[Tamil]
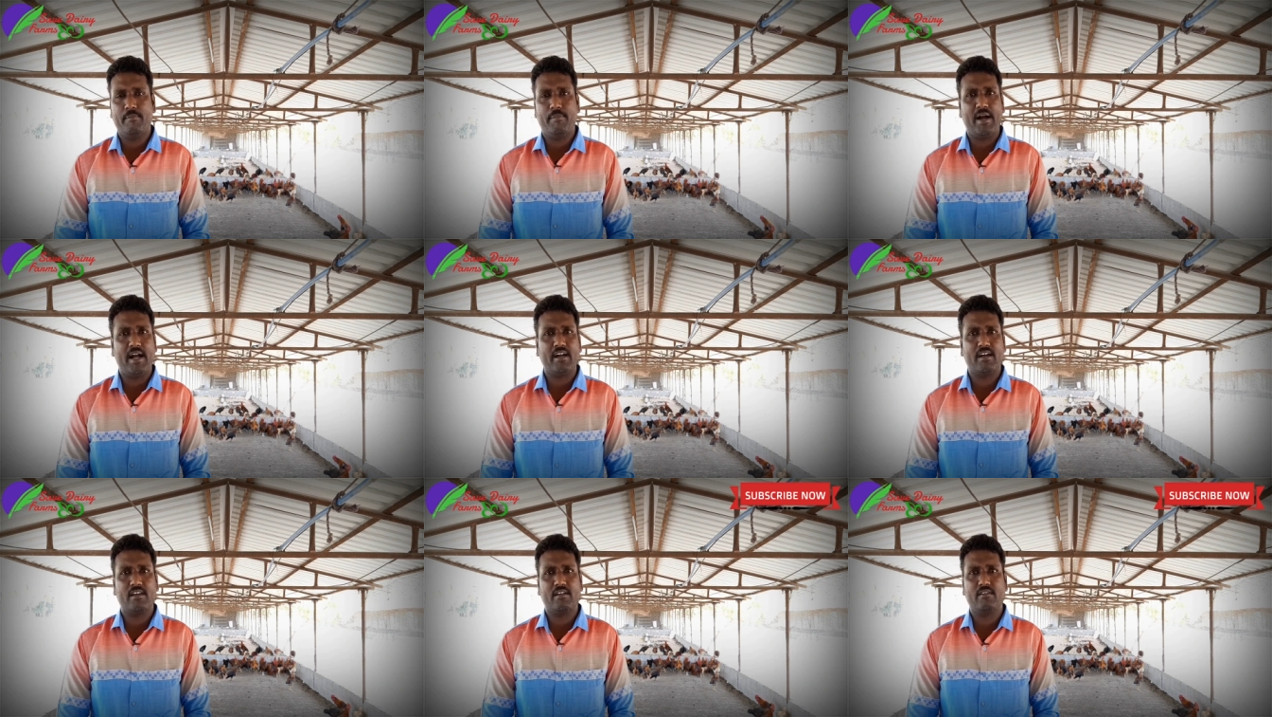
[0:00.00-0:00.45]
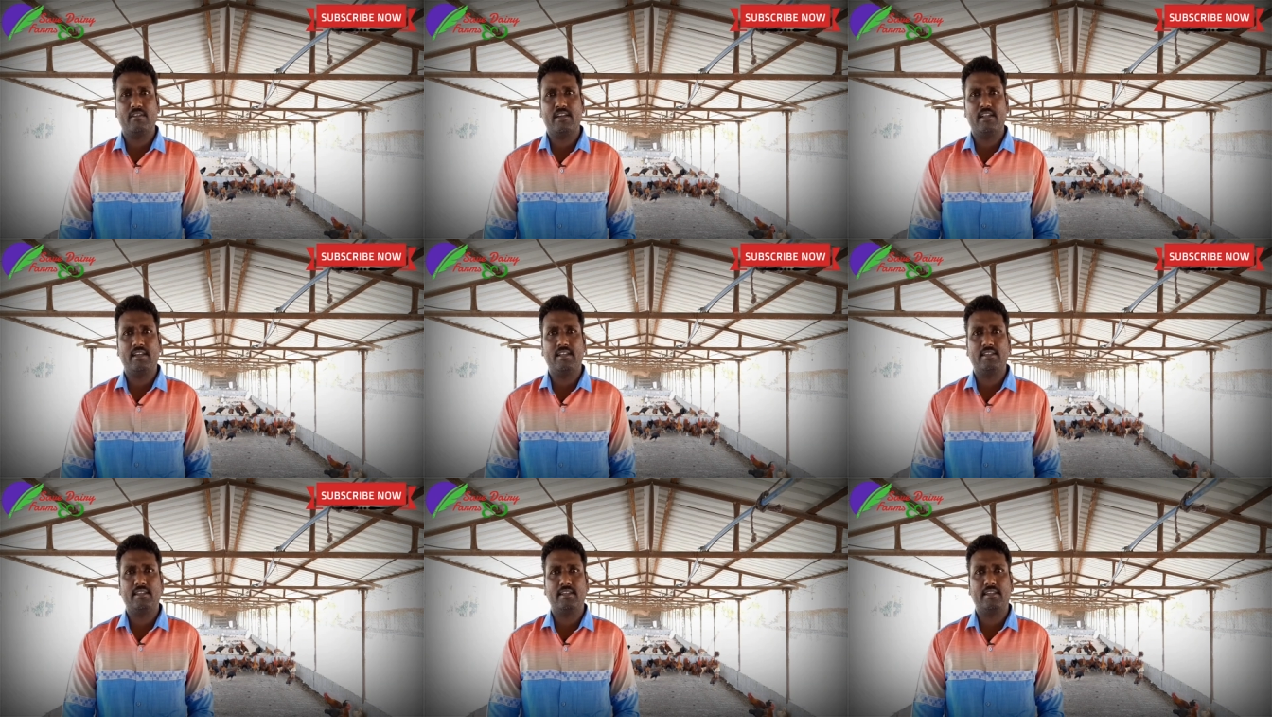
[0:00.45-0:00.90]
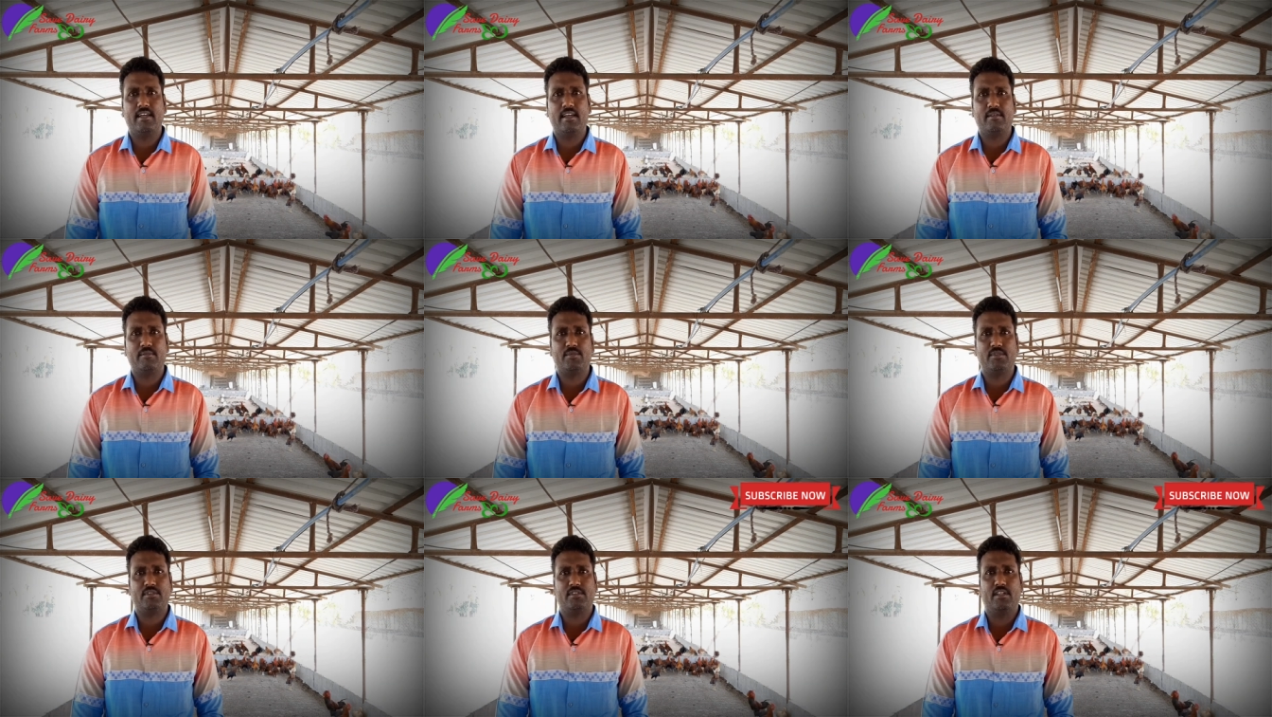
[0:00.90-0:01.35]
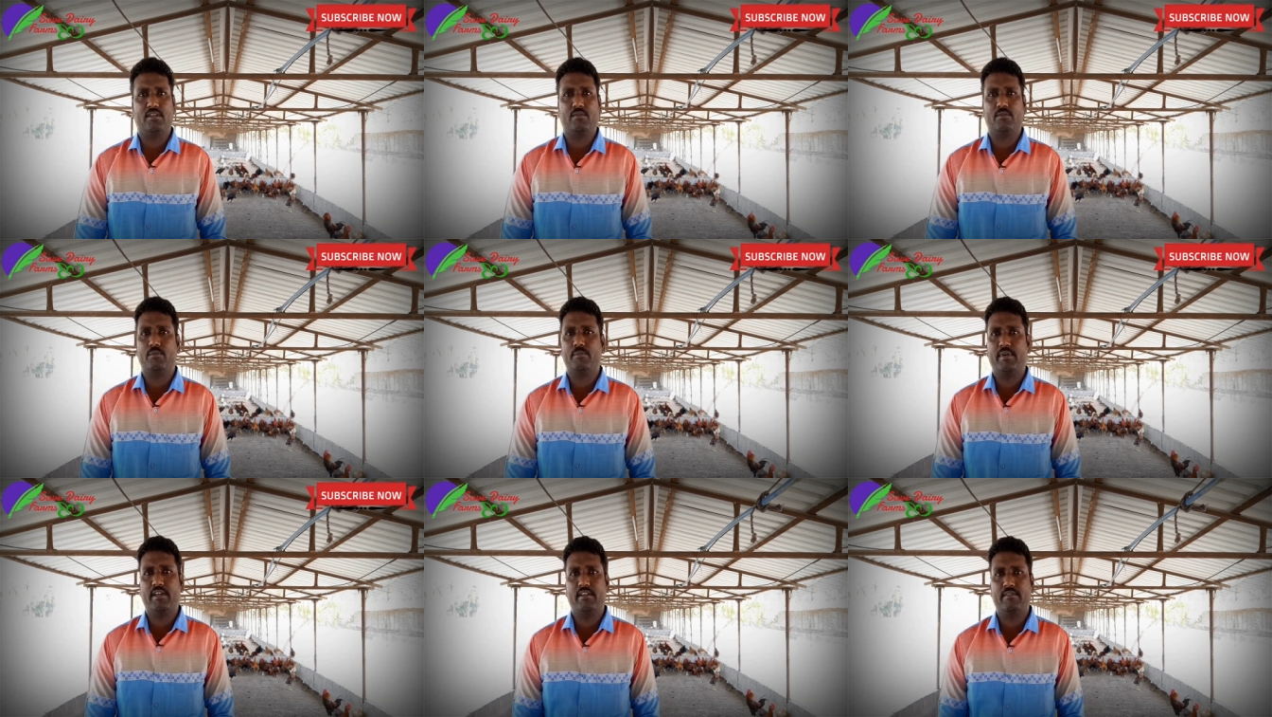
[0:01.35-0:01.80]
பார்க்குறவங்களாம் என்னை திட்ட ஆரம்பிச்சிட்டாங்க
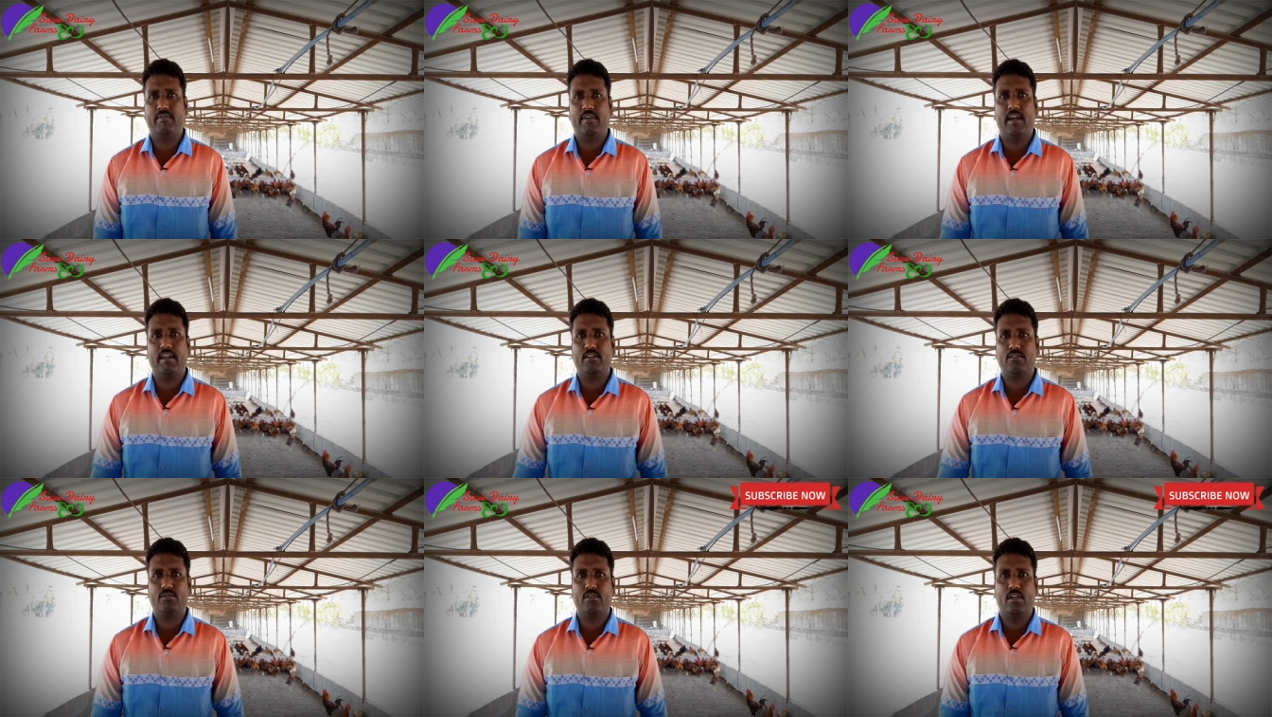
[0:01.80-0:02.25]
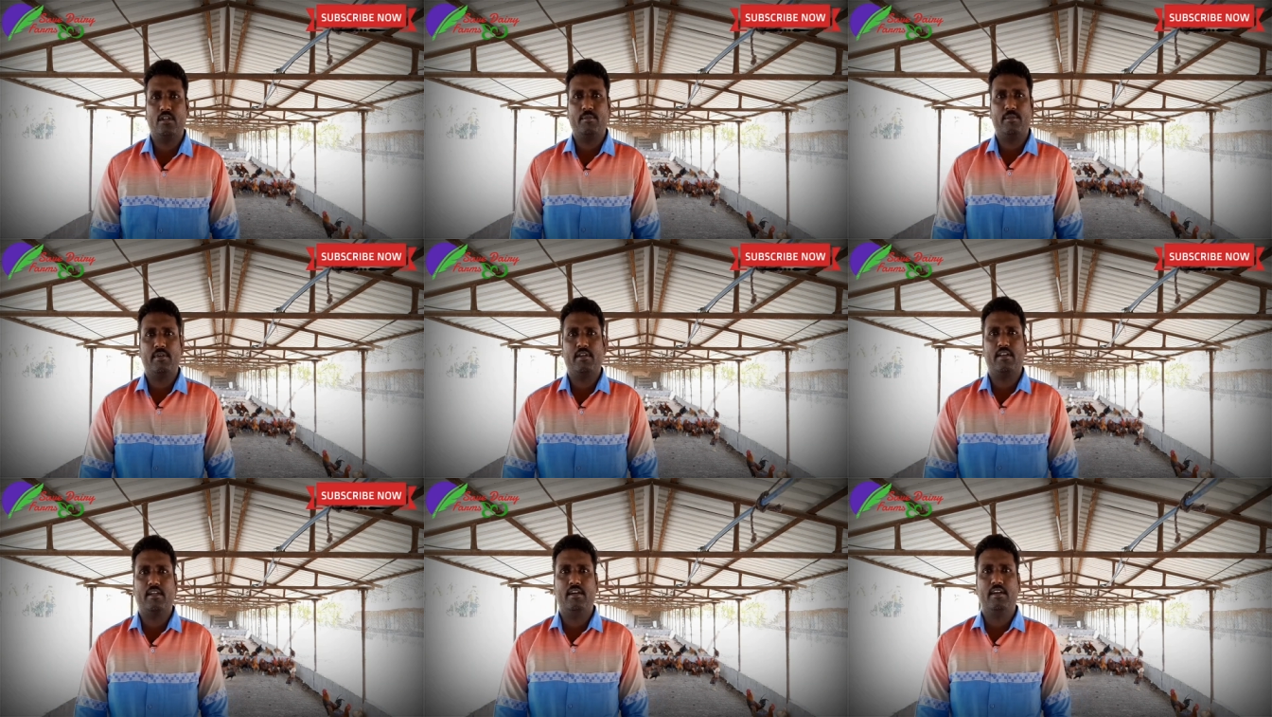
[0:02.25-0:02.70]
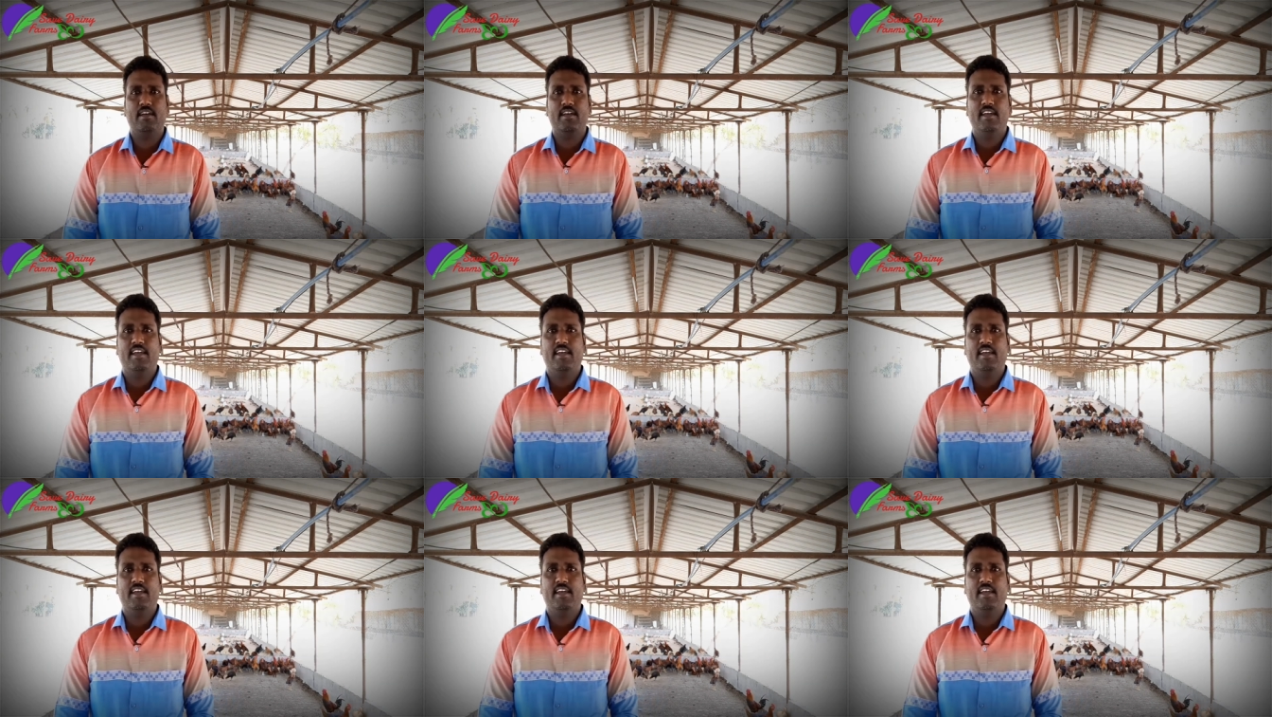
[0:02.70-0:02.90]
உண்மையான ஃபேக்ட் சொல்ல போனேன்னா